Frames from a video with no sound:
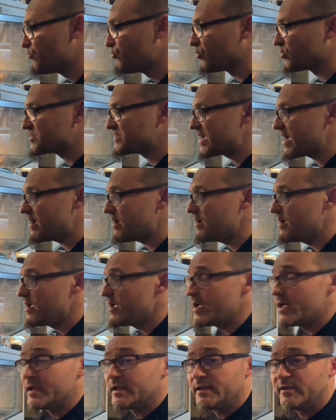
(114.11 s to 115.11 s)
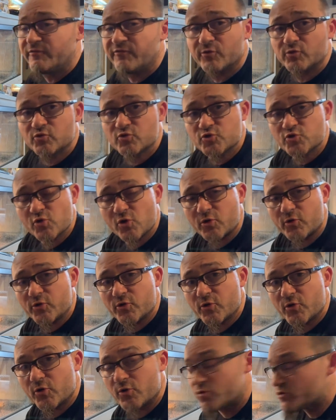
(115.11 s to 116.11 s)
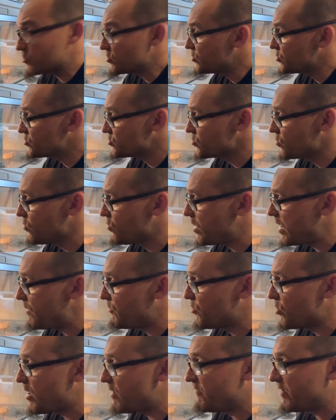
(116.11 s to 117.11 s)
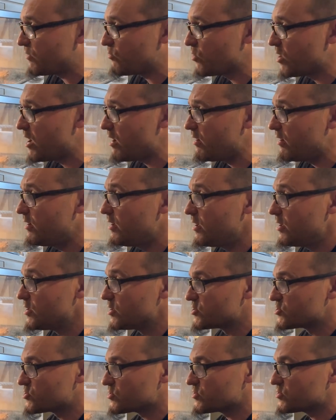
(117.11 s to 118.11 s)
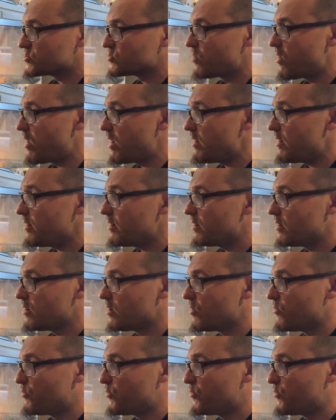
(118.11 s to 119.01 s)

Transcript: pour ça, il faut toujours que son rapport avec moi soit euh,